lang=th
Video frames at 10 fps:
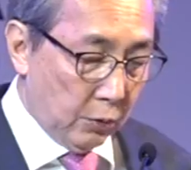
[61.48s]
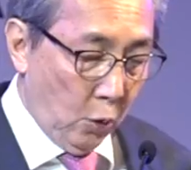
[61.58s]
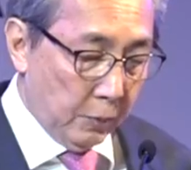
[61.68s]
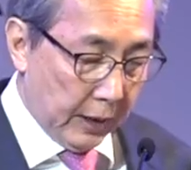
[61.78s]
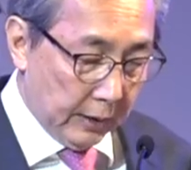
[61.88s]
ต
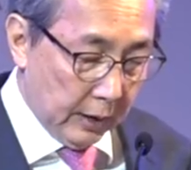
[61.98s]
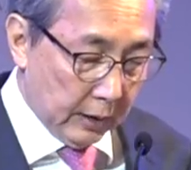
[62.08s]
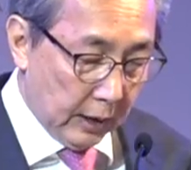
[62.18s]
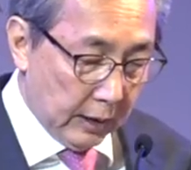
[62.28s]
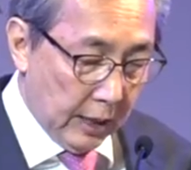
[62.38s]
ร่วมกันใน
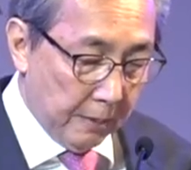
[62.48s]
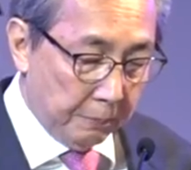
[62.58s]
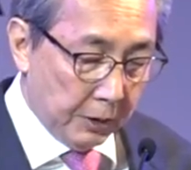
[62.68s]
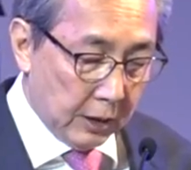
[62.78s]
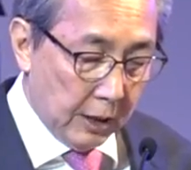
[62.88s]
ฐานะ
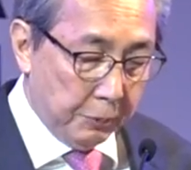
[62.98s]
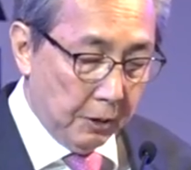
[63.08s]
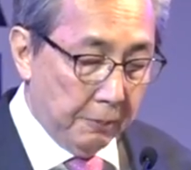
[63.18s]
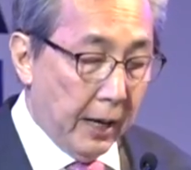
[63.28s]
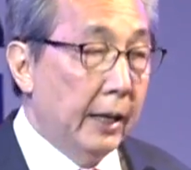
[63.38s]
ประเทศเพื่
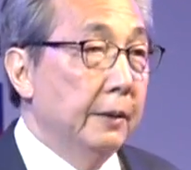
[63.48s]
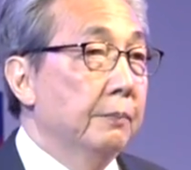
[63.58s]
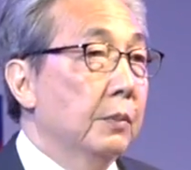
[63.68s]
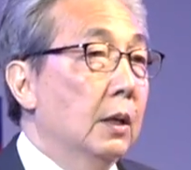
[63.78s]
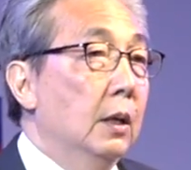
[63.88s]
อนบ้าน
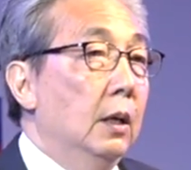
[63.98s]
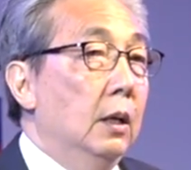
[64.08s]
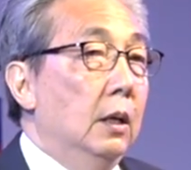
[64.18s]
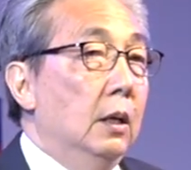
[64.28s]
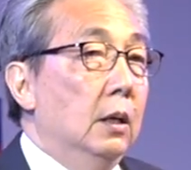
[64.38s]

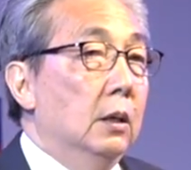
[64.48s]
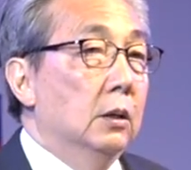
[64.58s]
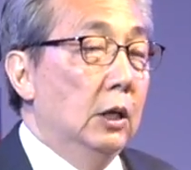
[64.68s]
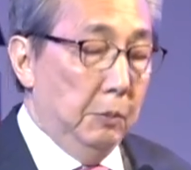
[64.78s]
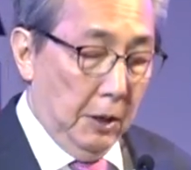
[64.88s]

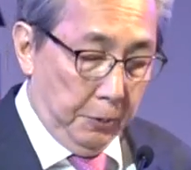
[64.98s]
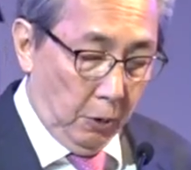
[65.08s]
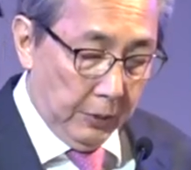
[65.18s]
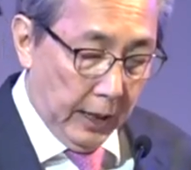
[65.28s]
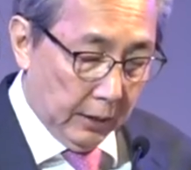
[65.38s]
ที่มีพร
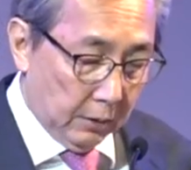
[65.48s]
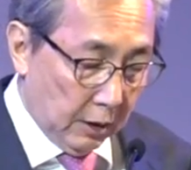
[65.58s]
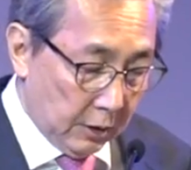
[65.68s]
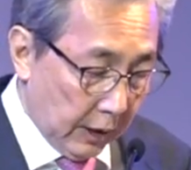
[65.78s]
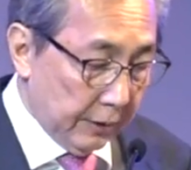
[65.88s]
มแดน
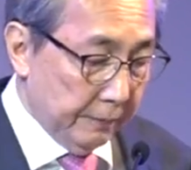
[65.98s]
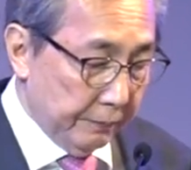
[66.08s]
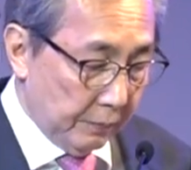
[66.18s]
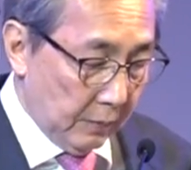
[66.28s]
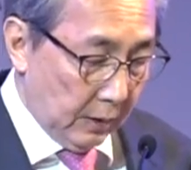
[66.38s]
ติดกัน
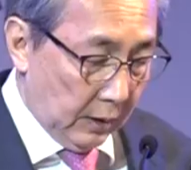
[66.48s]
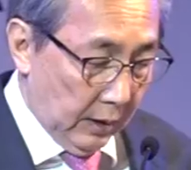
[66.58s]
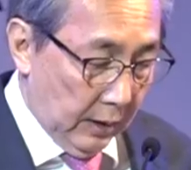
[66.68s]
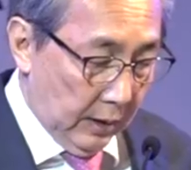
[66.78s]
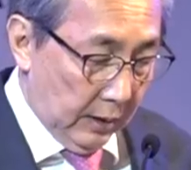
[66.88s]

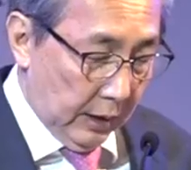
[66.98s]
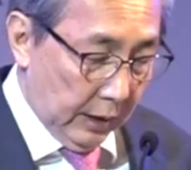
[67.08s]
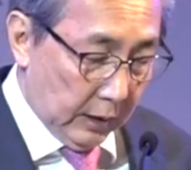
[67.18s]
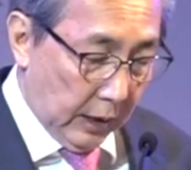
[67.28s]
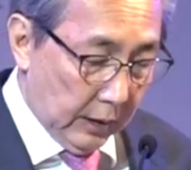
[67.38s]
และ
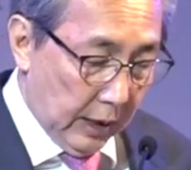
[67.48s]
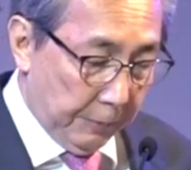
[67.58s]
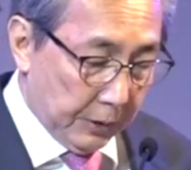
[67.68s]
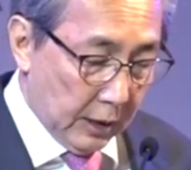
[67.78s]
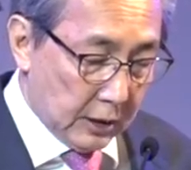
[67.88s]
ในฐานะ
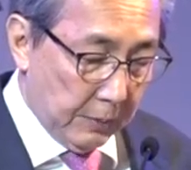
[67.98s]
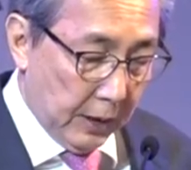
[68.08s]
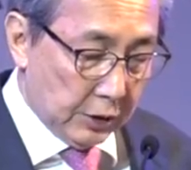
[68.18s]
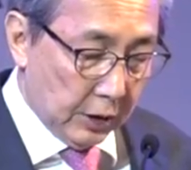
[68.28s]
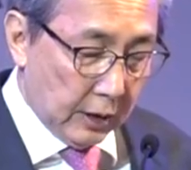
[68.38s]
ประเทศส
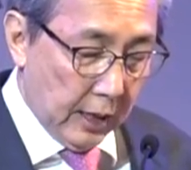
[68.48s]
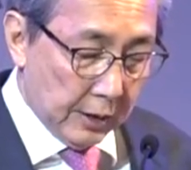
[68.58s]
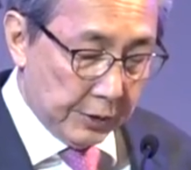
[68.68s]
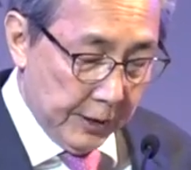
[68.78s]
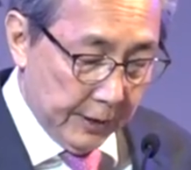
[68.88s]
มาชิกอา
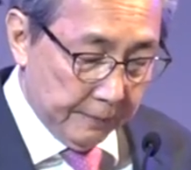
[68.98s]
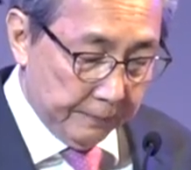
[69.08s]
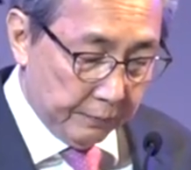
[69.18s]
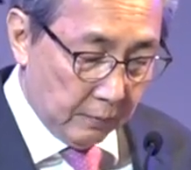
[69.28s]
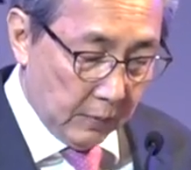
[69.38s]
เซียน
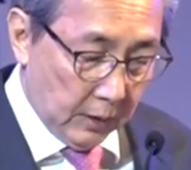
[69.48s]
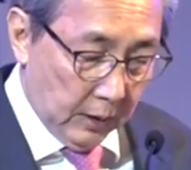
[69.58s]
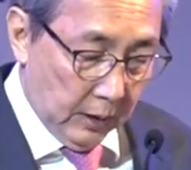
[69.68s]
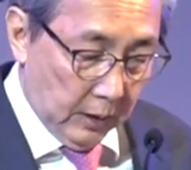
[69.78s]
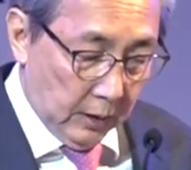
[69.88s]

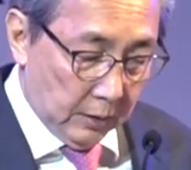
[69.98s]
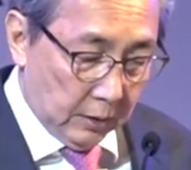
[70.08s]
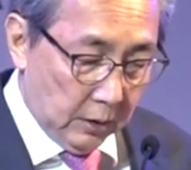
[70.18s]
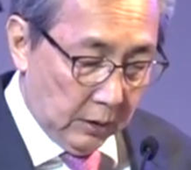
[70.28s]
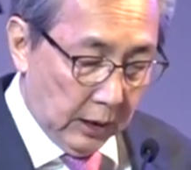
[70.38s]

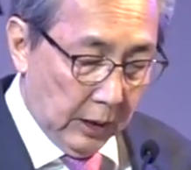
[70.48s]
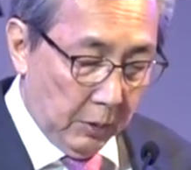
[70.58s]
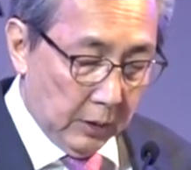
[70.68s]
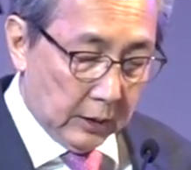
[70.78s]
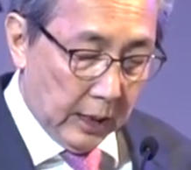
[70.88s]
ที่ได้ดำ
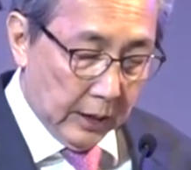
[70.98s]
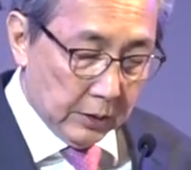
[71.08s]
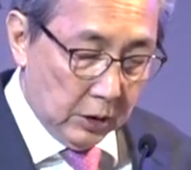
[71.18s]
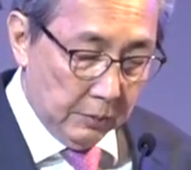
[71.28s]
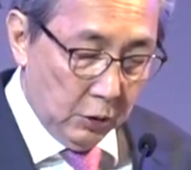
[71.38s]
เนินการ
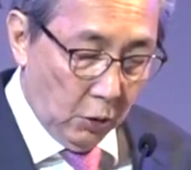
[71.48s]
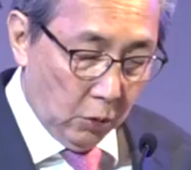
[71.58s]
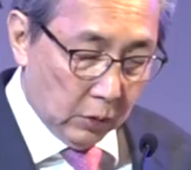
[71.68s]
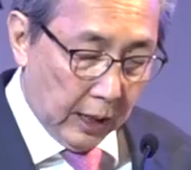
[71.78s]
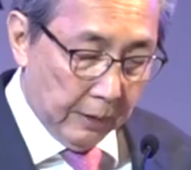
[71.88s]
เชื่อมโย
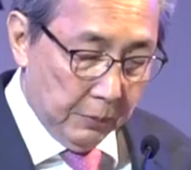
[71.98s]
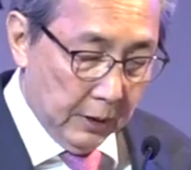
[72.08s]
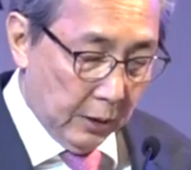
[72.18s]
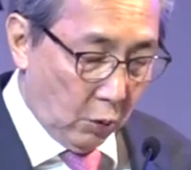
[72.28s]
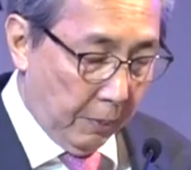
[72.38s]
งการเมื
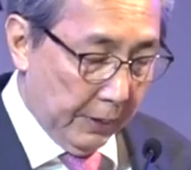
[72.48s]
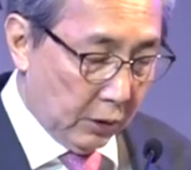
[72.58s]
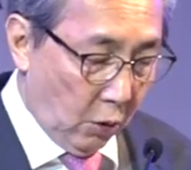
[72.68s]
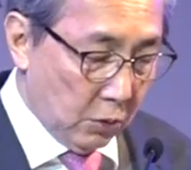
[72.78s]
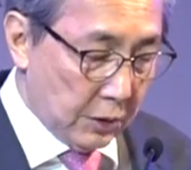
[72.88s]
องความมั่น
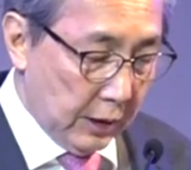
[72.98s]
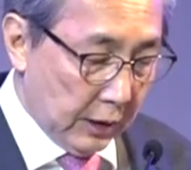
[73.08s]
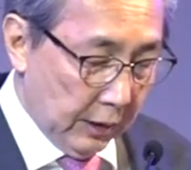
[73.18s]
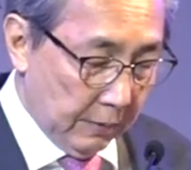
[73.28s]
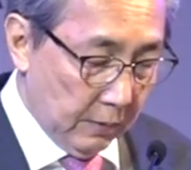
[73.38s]
คงเศรษฐ
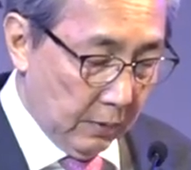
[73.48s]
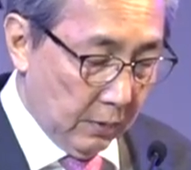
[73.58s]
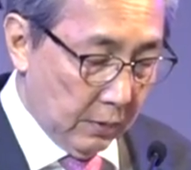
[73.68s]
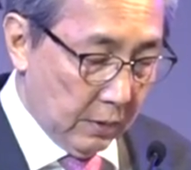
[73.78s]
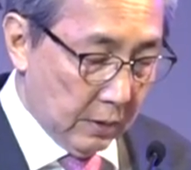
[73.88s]
กิจ
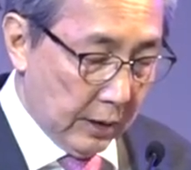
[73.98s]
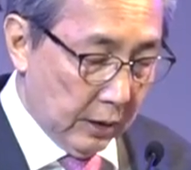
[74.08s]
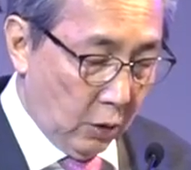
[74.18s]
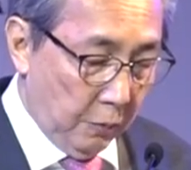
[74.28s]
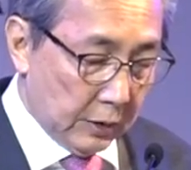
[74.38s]
สัง
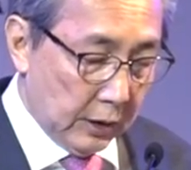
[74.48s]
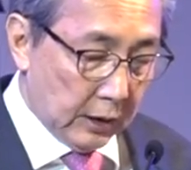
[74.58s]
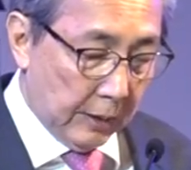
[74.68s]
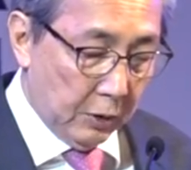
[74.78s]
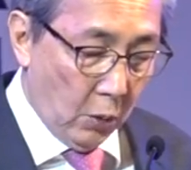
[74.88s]
คมวัฒน
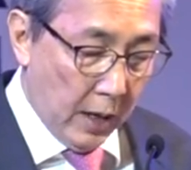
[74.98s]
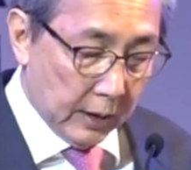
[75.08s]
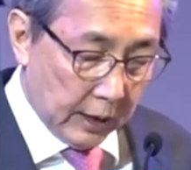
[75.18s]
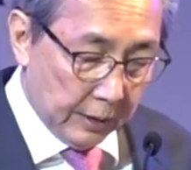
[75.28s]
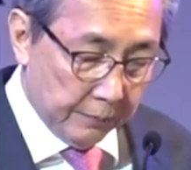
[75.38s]
ธรรมระหว่าง
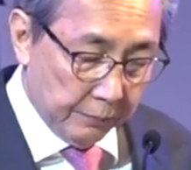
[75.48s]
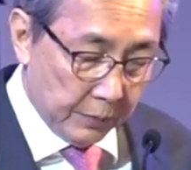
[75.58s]
กัน